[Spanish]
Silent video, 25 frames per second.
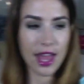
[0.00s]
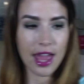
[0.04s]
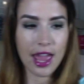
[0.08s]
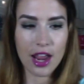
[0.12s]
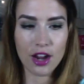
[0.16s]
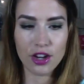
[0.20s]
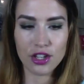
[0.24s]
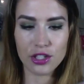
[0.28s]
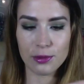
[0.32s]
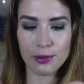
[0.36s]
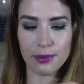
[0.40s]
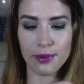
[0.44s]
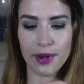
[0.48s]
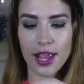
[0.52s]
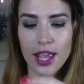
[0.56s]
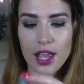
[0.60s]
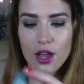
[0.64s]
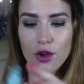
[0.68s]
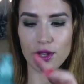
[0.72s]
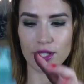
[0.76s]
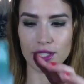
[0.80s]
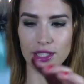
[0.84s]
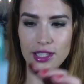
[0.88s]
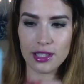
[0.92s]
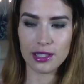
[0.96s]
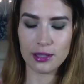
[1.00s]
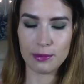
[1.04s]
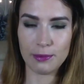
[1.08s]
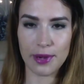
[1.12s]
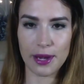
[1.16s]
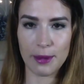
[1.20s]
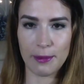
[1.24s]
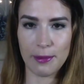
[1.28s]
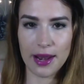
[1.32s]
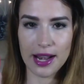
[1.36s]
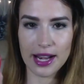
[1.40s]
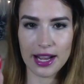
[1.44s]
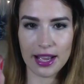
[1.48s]
hairspray o este
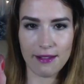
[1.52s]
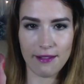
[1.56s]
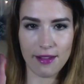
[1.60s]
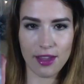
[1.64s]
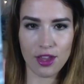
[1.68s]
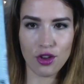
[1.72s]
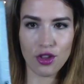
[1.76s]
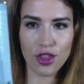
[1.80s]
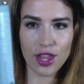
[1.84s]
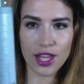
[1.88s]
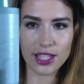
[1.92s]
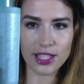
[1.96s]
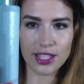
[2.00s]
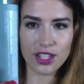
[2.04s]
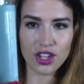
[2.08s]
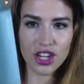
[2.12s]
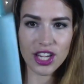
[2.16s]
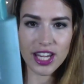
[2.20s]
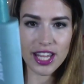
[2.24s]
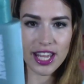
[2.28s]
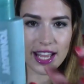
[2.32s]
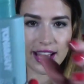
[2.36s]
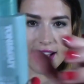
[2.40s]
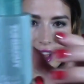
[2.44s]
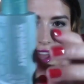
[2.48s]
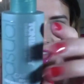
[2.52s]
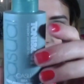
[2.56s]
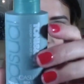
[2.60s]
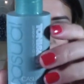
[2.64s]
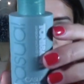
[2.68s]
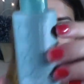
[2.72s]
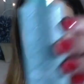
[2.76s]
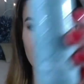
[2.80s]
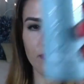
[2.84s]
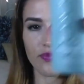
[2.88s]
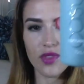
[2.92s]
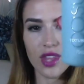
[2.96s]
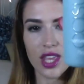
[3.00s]
spray para el cabello de Tony and Guy.